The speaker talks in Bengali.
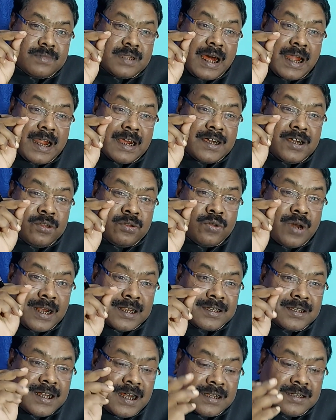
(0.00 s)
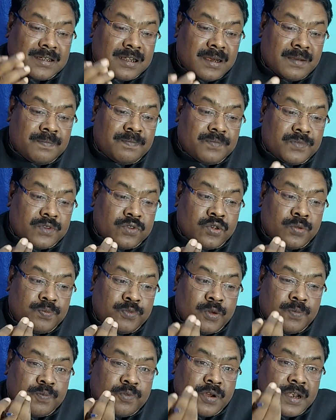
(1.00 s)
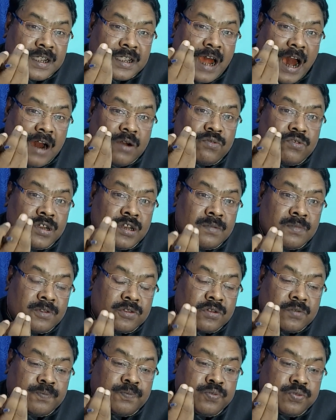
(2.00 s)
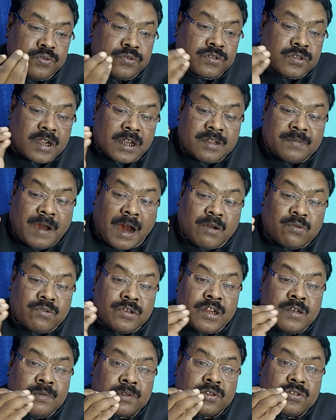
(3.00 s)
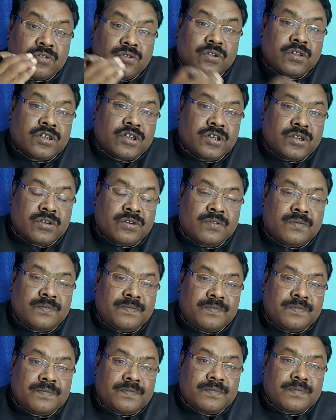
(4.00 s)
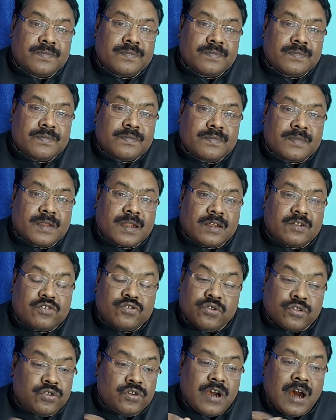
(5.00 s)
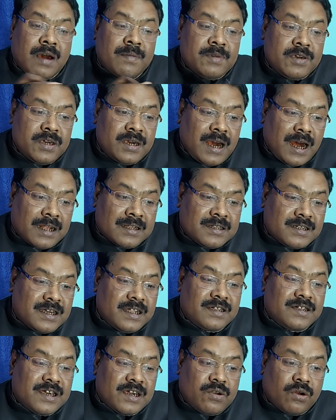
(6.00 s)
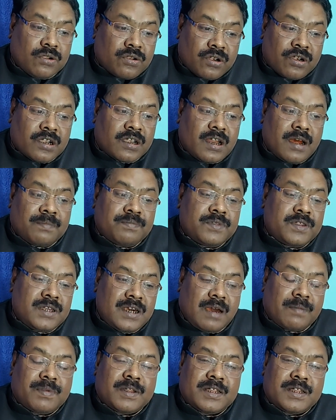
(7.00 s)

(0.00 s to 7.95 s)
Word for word: তারা কিন্তু আস্তে আস্তে ধুপধুপ করে একটা আগুনের মতো ফুসকানি আগুনের মতো জ্বলছিল যদিও আমি আজকের যে ঘটনাটা নিয়ে